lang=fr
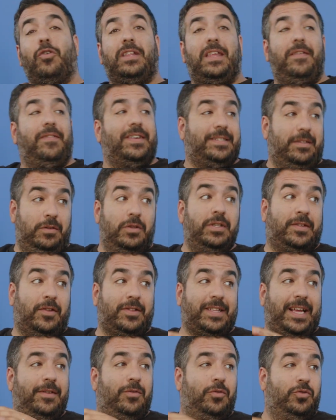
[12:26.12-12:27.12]
qu'il
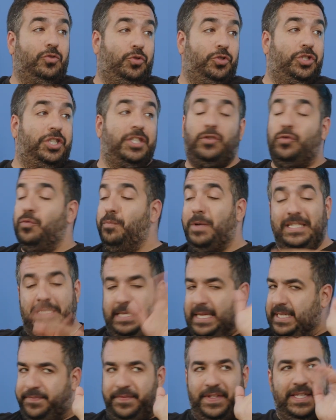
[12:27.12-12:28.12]
s'entraîne au Jiu-Jitsu
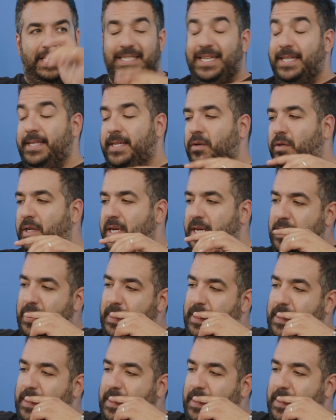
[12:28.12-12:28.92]
brésilien, ça fait des années, ok